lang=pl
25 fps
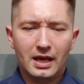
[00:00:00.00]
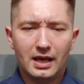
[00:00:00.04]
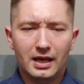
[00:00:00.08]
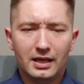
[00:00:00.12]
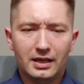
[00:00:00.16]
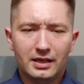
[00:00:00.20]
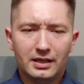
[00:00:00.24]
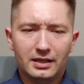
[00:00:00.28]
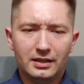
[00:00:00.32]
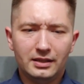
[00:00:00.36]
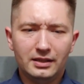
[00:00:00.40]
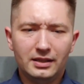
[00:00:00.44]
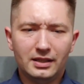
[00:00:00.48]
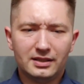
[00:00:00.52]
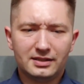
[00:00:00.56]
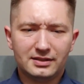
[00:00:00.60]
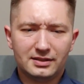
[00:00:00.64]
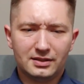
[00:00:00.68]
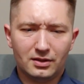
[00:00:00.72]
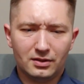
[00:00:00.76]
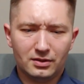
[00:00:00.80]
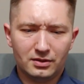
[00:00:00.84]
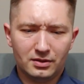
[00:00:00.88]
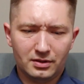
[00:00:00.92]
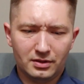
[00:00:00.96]
E,
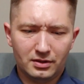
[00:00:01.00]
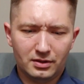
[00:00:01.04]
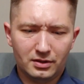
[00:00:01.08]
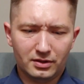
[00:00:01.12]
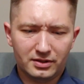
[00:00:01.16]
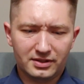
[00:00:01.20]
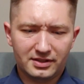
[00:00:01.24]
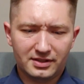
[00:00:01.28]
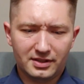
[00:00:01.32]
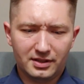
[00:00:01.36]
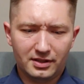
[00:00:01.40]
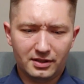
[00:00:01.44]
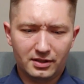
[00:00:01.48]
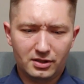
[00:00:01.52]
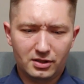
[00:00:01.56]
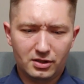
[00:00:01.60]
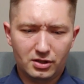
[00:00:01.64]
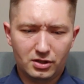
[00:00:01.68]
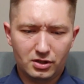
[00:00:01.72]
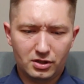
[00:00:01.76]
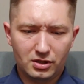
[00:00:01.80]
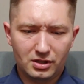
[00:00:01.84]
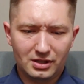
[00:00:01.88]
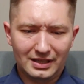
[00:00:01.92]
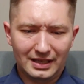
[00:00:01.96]
jest on
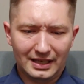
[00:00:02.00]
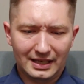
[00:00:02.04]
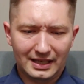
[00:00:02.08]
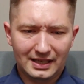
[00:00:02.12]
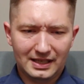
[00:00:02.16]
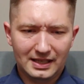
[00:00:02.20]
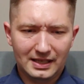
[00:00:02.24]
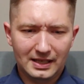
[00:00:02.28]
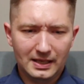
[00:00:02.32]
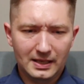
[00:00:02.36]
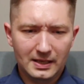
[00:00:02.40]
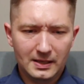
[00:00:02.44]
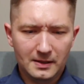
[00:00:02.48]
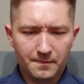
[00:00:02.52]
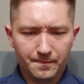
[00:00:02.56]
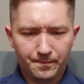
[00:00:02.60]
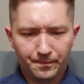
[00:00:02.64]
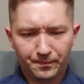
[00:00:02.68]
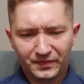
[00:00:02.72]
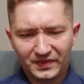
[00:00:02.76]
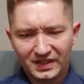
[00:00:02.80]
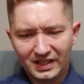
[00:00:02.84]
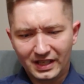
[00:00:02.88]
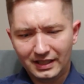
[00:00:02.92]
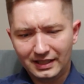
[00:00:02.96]
dosyć taki
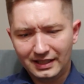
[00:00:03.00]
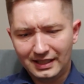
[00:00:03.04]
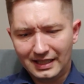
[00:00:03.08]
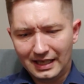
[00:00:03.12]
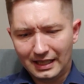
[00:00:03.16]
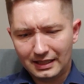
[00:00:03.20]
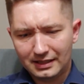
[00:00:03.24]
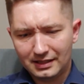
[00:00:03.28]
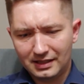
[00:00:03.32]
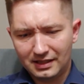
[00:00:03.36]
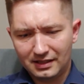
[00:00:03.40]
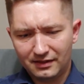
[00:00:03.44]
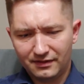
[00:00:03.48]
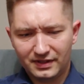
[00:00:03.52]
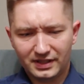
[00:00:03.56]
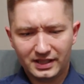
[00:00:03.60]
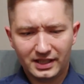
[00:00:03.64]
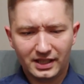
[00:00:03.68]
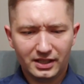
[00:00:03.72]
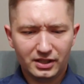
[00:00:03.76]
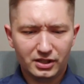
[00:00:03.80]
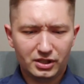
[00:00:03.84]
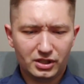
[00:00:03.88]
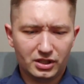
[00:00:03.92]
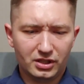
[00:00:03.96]
delikatny,
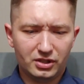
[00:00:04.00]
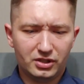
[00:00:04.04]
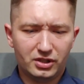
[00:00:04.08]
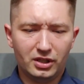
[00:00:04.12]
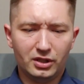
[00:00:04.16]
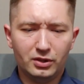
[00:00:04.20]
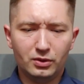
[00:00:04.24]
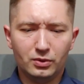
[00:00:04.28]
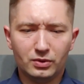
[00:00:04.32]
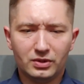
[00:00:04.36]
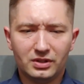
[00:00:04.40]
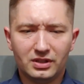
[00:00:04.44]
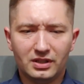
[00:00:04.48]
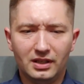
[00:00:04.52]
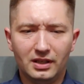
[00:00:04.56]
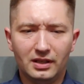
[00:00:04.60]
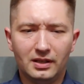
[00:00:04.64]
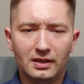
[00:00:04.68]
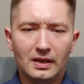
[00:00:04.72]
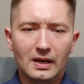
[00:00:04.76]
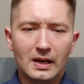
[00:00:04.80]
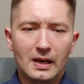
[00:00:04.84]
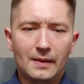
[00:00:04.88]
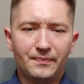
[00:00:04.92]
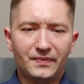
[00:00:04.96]
wydaje się
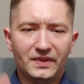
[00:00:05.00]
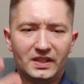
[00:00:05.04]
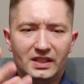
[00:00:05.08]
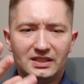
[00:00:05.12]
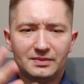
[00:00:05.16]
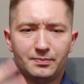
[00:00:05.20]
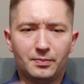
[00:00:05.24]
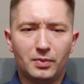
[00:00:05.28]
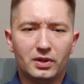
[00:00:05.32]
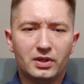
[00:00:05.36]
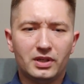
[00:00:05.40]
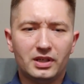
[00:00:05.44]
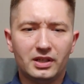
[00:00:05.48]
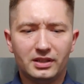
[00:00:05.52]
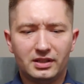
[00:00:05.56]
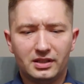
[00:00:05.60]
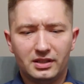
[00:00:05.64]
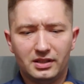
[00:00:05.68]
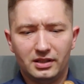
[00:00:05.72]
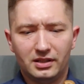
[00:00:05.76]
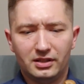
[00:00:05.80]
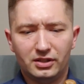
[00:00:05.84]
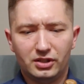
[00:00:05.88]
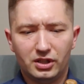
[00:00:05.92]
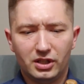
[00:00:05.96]
cieniutki. Jest
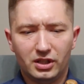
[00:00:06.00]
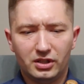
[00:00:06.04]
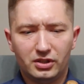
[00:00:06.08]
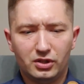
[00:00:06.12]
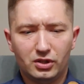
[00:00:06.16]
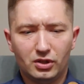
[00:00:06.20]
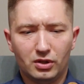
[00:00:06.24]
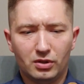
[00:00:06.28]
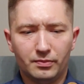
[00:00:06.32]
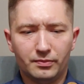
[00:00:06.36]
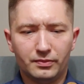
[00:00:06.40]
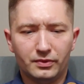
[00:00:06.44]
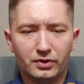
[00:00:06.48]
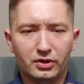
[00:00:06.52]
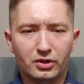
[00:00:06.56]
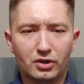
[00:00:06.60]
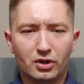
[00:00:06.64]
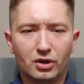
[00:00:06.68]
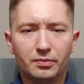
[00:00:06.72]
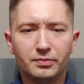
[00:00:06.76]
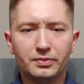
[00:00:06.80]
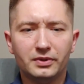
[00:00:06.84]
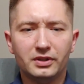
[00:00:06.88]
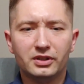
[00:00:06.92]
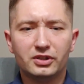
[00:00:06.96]
pokryty siecią
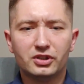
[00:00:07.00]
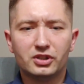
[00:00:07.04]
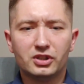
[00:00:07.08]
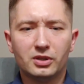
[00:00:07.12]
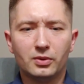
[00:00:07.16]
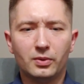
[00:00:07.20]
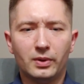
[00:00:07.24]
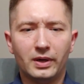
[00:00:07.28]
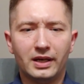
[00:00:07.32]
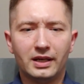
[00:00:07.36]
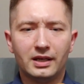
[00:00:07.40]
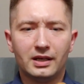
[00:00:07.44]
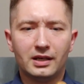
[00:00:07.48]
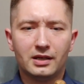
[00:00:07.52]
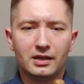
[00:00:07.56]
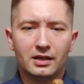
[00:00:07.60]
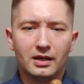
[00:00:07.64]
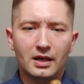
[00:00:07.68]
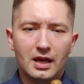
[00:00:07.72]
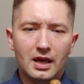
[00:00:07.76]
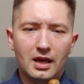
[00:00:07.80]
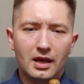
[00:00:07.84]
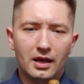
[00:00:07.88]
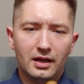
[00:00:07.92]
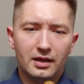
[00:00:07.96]
drobnych żyłek,
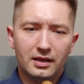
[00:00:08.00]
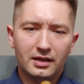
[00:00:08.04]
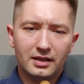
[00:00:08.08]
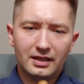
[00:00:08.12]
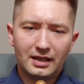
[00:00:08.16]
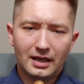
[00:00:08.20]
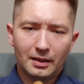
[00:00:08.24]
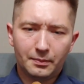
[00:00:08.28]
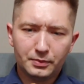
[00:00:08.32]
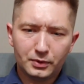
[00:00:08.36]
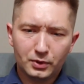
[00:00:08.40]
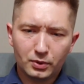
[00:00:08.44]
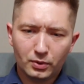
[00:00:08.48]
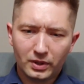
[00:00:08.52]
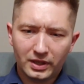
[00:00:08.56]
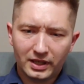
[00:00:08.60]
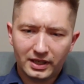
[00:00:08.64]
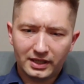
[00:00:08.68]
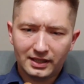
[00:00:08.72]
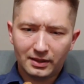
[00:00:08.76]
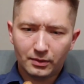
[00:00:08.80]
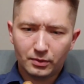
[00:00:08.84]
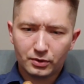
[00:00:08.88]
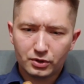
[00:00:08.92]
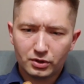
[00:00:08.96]
e,
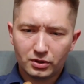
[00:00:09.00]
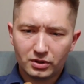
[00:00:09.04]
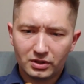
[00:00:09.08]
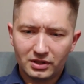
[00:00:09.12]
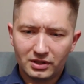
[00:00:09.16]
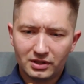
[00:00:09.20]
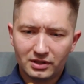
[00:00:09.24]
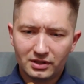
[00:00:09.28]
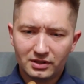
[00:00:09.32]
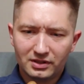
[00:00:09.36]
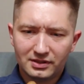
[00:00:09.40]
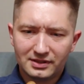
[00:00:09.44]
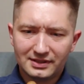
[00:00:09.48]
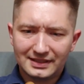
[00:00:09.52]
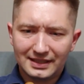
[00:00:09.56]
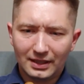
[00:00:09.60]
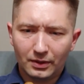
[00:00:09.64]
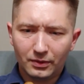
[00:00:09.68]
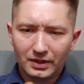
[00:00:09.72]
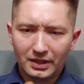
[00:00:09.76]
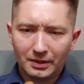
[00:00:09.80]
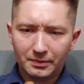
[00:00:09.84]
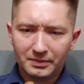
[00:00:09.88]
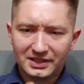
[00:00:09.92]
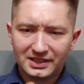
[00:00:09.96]
kapturek nałożony
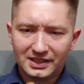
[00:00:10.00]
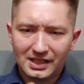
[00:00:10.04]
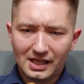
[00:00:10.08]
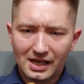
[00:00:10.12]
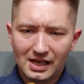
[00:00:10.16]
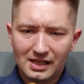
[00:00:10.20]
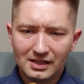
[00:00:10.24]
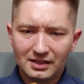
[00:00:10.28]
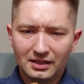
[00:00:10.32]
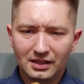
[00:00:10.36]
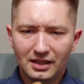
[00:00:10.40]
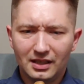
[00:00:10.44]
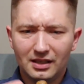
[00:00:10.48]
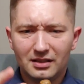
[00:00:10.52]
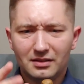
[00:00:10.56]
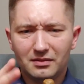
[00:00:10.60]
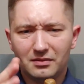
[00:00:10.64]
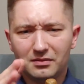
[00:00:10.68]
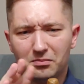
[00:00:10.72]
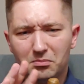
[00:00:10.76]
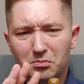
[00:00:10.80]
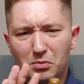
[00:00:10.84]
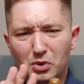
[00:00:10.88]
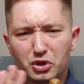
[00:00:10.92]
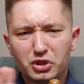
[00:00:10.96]
całkiem starannie,
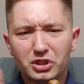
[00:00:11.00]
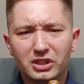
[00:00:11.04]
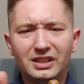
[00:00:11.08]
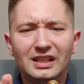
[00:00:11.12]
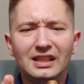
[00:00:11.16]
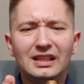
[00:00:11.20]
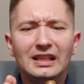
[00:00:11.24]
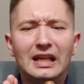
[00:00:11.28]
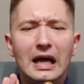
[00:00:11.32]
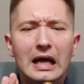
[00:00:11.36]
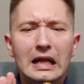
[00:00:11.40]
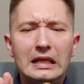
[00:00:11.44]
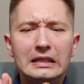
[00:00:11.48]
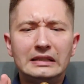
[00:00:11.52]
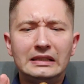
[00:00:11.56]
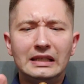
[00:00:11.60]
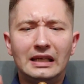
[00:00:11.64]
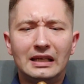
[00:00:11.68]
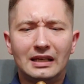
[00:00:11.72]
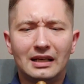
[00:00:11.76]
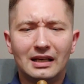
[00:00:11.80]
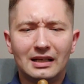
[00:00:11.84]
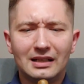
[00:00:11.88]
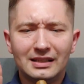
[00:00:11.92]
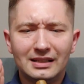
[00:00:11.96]
może nie
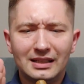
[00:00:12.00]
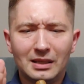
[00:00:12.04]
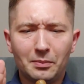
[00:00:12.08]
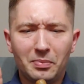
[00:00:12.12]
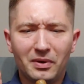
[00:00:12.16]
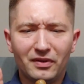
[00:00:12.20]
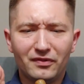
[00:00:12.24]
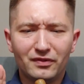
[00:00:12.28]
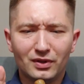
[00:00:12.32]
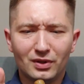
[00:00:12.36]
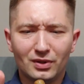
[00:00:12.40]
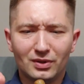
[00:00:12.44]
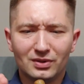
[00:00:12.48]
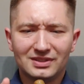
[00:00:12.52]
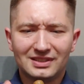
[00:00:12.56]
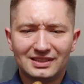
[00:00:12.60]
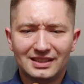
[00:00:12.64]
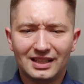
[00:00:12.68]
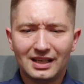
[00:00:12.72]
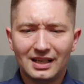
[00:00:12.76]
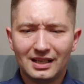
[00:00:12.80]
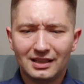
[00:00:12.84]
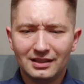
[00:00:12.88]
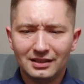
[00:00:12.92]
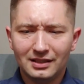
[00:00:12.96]
idealnie, ale na pewno
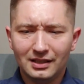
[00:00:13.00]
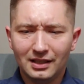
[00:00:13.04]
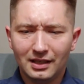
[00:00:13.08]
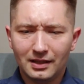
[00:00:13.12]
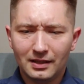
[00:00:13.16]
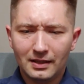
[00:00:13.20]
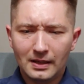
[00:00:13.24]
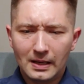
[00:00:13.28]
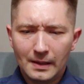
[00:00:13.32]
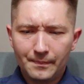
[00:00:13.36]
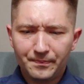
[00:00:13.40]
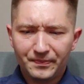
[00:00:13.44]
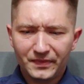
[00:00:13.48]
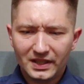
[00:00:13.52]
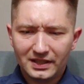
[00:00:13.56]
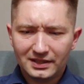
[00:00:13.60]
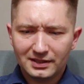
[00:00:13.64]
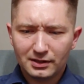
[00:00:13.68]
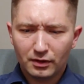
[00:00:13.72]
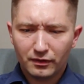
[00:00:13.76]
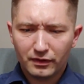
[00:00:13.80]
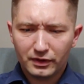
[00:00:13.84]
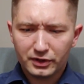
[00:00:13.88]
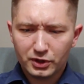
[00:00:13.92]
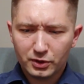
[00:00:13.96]
starannie.
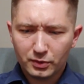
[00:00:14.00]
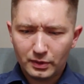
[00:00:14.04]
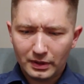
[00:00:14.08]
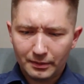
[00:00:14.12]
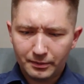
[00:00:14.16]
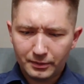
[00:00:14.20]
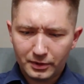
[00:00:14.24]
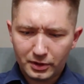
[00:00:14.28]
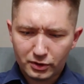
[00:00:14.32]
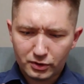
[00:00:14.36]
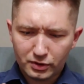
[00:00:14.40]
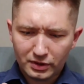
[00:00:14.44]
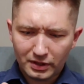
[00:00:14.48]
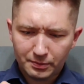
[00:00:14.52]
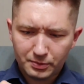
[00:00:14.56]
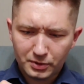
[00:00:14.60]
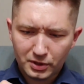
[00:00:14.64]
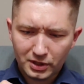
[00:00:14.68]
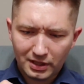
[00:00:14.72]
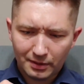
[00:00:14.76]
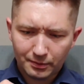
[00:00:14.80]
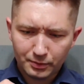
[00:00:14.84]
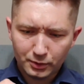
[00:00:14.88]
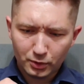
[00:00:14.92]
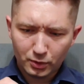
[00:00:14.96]
Zauważyłem też tutaj
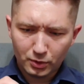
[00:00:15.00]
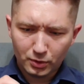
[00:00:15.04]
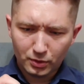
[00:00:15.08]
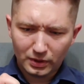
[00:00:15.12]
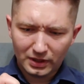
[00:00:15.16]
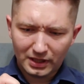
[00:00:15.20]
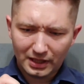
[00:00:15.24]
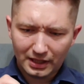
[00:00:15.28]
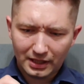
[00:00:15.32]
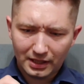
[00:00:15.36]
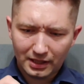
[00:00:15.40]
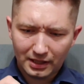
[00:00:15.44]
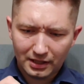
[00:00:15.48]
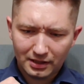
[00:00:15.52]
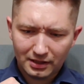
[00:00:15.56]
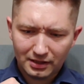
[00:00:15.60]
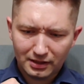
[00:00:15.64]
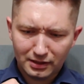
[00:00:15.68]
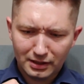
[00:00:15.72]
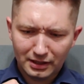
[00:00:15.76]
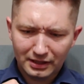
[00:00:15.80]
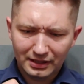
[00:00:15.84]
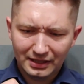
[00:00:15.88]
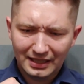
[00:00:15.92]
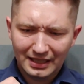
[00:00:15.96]
przy kapturku takie
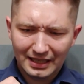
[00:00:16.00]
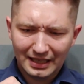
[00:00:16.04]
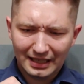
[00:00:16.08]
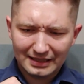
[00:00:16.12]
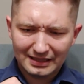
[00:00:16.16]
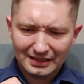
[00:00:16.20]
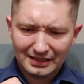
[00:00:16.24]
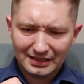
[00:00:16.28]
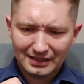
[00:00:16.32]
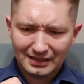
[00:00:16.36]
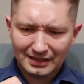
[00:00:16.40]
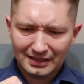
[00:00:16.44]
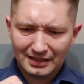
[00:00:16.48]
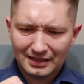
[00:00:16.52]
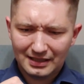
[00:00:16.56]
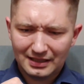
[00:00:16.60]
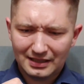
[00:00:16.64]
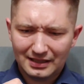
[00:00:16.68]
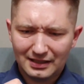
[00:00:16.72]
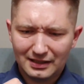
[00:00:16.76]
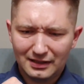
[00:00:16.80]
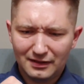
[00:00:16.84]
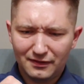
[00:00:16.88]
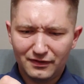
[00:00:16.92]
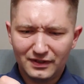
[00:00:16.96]

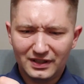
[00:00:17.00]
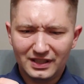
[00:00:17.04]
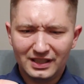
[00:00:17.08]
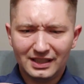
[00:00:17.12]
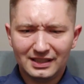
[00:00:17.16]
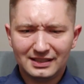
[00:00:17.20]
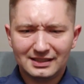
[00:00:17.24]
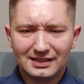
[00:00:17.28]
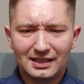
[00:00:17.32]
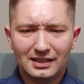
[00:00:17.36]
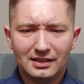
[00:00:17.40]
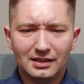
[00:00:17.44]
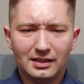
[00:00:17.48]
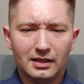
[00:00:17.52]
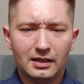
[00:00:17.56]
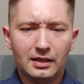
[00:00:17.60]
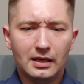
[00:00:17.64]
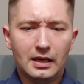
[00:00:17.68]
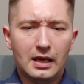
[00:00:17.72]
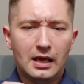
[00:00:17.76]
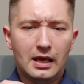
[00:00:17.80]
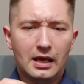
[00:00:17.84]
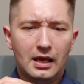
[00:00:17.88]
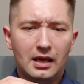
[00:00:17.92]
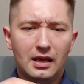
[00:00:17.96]
delikatne e, wgniecenie,
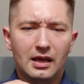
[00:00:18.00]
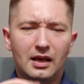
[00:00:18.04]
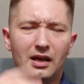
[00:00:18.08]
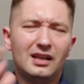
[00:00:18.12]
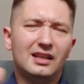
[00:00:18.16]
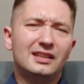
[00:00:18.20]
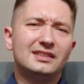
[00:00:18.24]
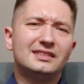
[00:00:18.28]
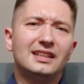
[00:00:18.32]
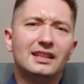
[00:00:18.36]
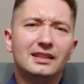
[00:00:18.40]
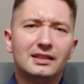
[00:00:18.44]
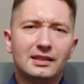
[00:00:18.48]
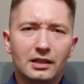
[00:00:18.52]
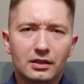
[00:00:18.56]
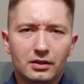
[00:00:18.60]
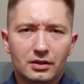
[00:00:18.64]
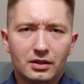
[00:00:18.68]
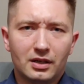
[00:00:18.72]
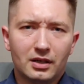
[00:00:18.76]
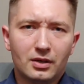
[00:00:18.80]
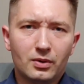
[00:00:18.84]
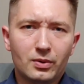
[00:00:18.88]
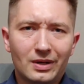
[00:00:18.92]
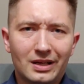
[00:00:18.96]
e, ale zetnę
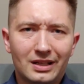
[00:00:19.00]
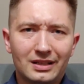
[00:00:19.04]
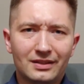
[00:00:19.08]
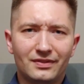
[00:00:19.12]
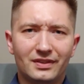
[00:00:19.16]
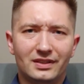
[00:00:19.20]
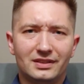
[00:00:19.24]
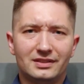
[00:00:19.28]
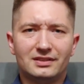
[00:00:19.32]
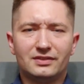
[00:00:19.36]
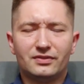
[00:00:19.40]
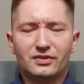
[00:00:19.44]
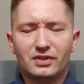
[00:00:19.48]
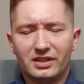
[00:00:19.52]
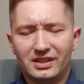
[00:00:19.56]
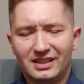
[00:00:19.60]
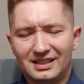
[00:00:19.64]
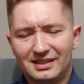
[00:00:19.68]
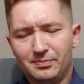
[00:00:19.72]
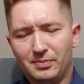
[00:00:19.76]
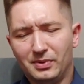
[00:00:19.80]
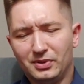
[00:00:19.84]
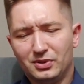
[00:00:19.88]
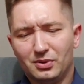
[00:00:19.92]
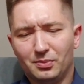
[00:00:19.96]
to akurat, więc w żaden
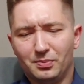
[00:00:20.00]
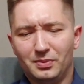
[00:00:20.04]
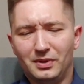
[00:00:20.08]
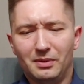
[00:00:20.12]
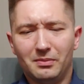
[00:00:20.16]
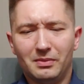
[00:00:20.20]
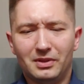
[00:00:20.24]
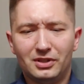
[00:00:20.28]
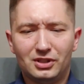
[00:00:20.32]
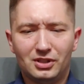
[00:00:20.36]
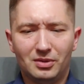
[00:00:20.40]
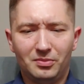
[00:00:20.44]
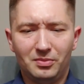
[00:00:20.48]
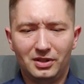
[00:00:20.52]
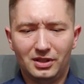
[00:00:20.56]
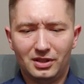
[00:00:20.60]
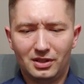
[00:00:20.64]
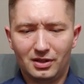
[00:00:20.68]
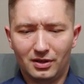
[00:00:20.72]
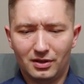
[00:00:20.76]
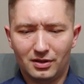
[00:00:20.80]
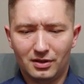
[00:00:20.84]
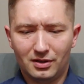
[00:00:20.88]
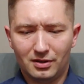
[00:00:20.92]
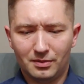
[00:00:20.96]
sposób nie będzie mi
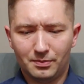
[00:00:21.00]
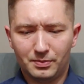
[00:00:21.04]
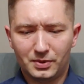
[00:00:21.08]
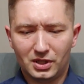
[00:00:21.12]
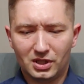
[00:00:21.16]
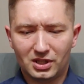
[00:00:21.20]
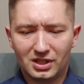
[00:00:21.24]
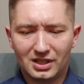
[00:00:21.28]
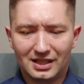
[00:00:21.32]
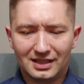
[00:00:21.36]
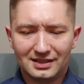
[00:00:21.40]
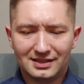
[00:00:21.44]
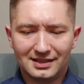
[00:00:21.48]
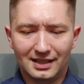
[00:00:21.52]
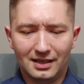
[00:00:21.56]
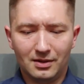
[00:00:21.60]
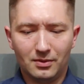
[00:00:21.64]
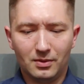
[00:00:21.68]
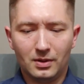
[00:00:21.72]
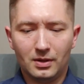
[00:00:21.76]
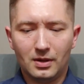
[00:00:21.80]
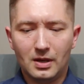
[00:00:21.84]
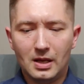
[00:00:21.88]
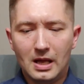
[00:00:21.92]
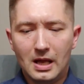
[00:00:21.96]
to
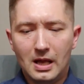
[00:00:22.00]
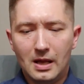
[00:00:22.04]
przeszkadzało.